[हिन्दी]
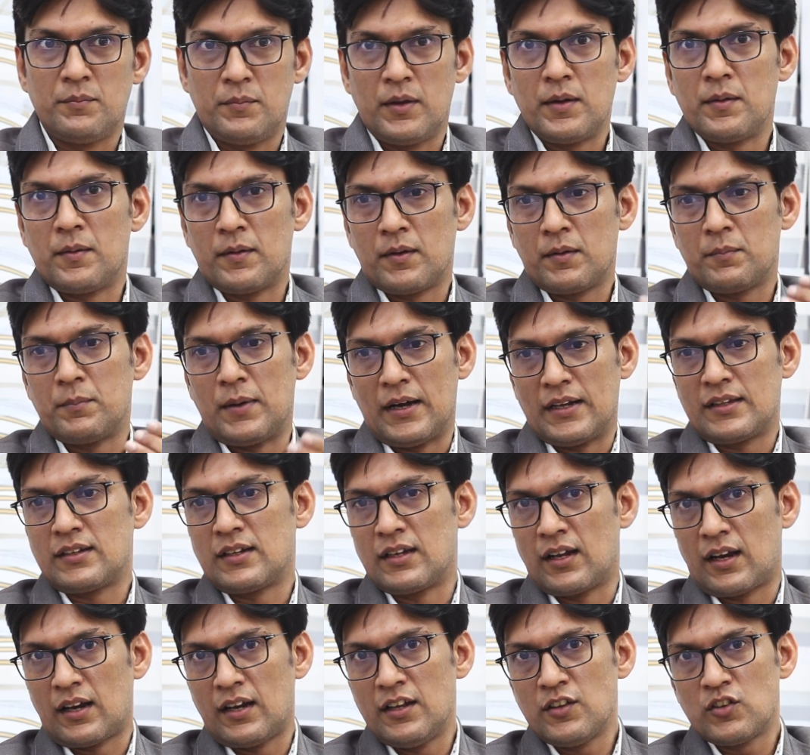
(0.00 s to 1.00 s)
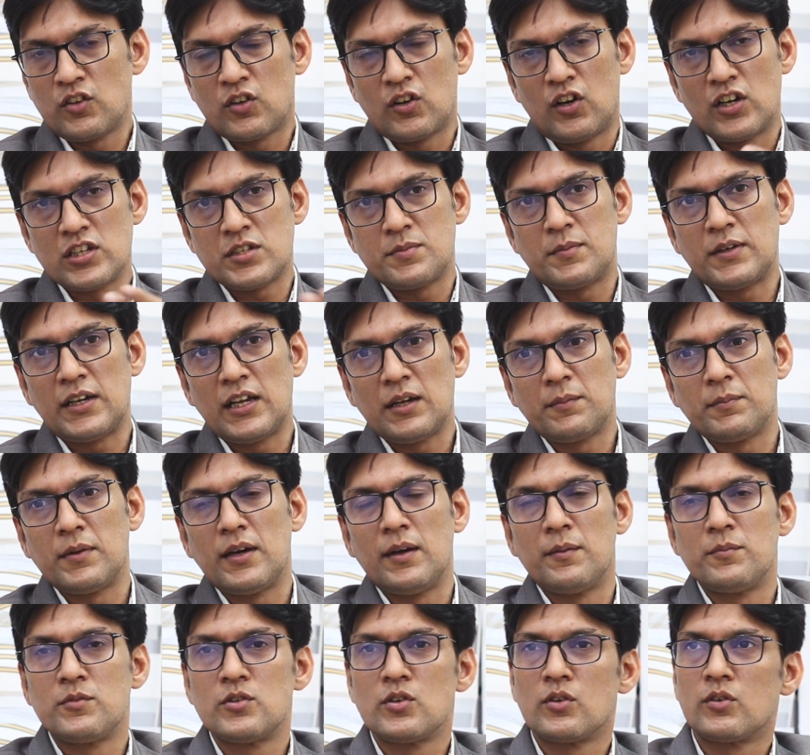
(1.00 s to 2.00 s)
में हम बात कर रहे हैं तो कॉस्मेटिक में
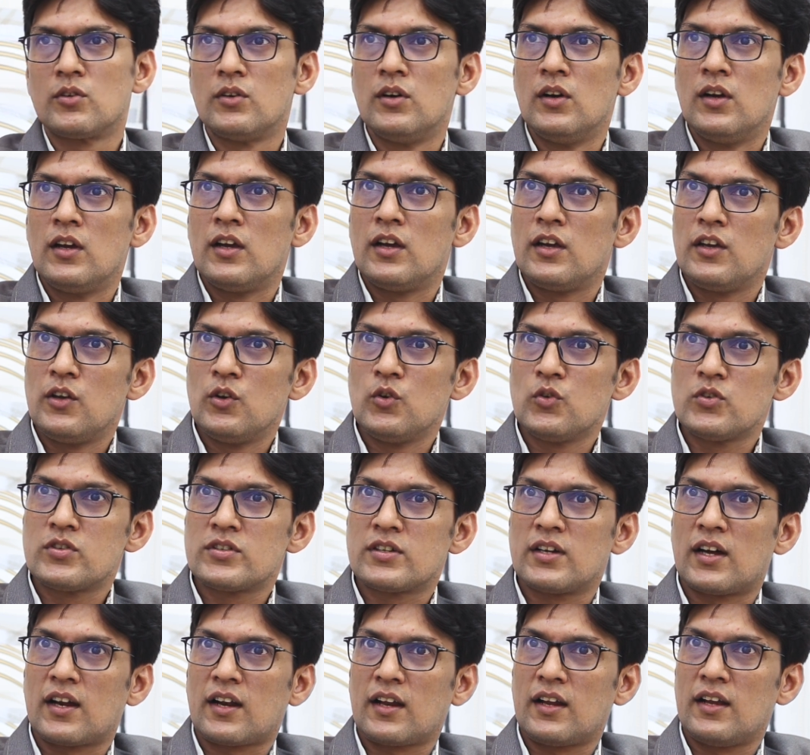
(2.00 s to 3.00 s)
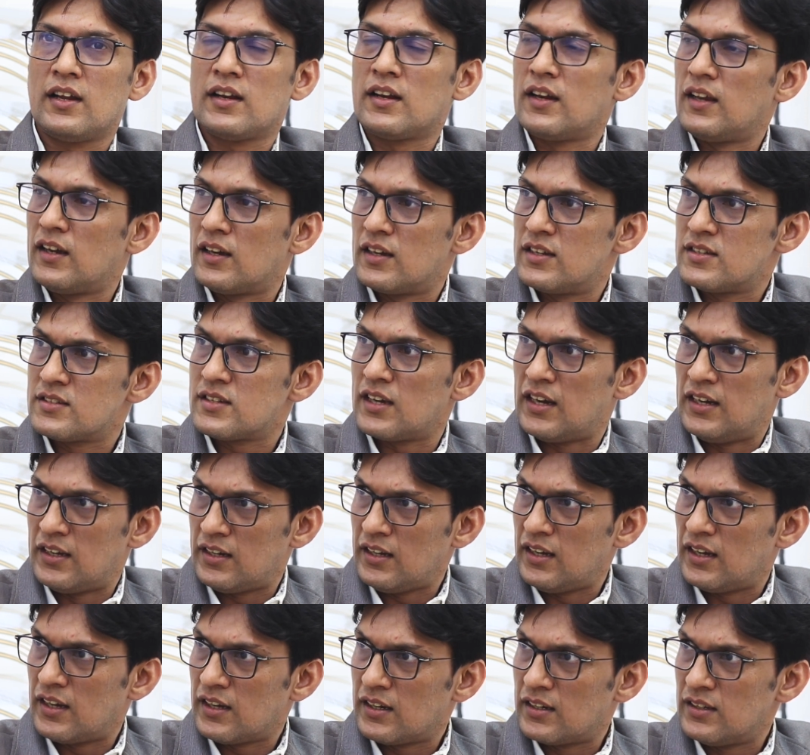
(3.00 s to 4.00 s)
हम जो यूज़ कर रहे हैं रिंकल्स
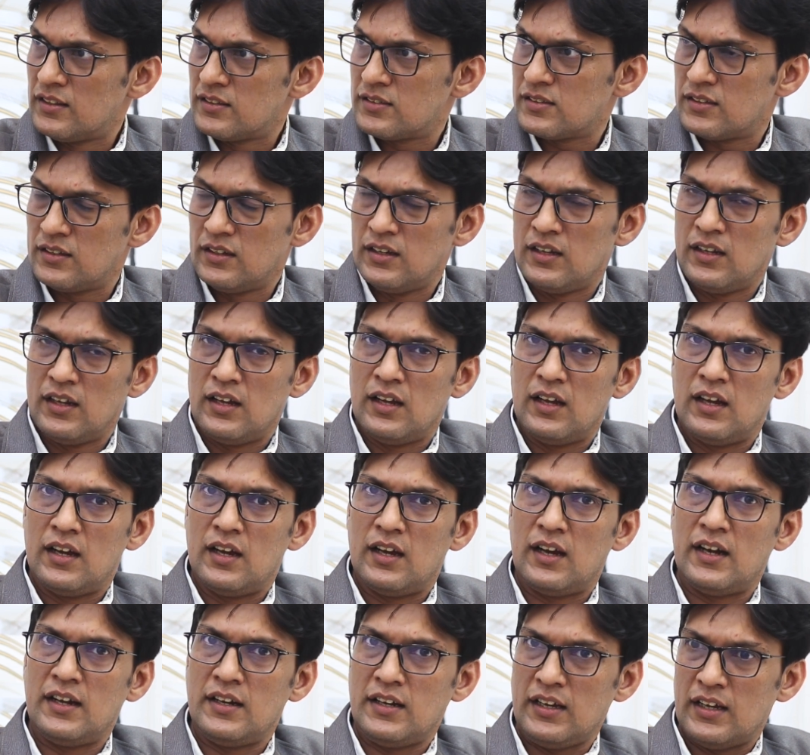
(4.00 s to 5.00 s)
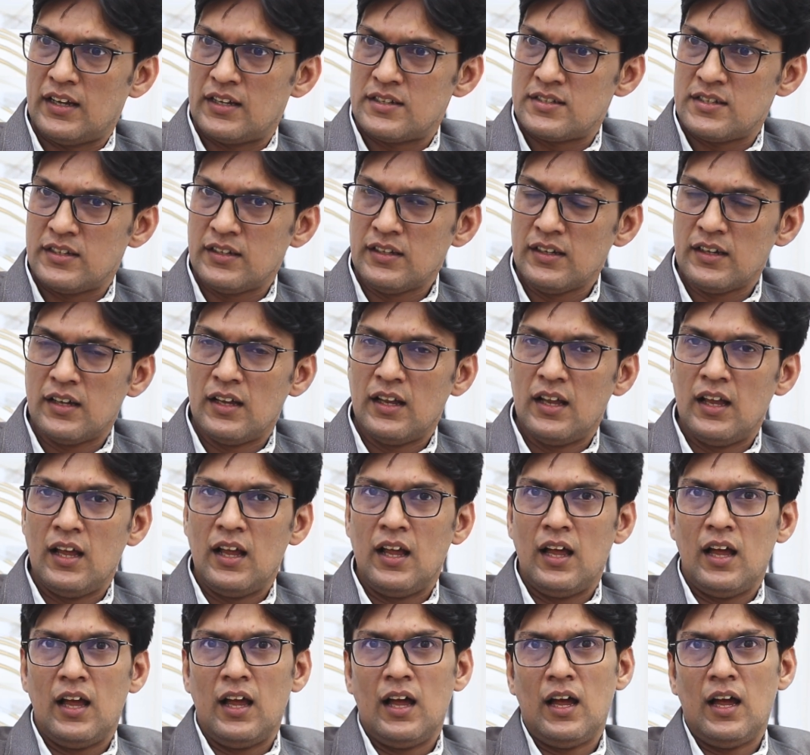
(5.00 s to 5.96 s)
एंटी एंकल्स एंटी एजिंग